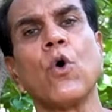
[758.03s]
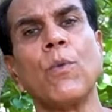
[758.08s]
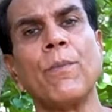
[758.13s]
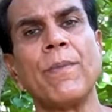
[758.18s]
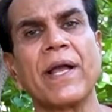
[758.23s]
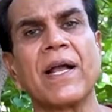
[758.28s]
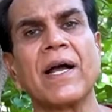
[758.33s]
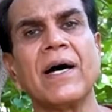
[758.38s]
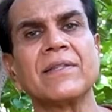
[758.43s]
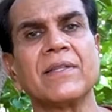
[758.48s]

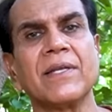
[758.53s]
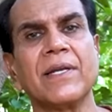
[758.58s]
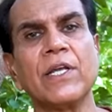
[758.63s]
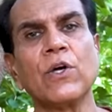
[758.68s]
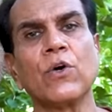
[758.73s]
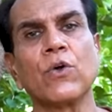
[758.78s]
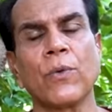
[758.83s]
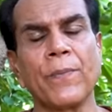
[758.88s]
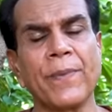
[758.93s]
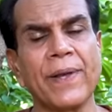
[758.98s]
ओमेगा थ्री
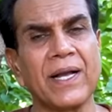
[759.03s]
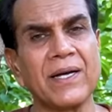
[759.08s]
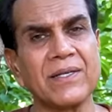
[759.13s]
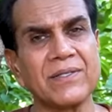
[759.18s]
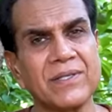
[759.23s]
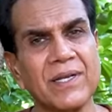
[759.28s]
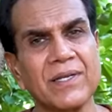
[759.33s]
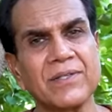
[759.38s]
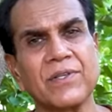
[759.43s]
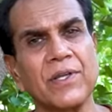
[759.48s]
और ओमेगा
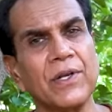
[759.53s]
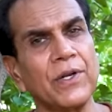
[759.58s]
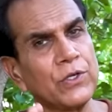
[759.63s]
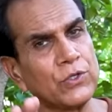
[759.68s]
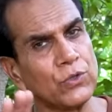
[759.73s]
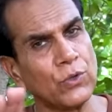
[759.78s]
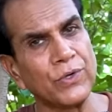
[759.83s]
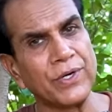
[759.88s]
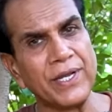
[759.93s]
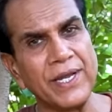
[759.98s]
सिक्स की रेशो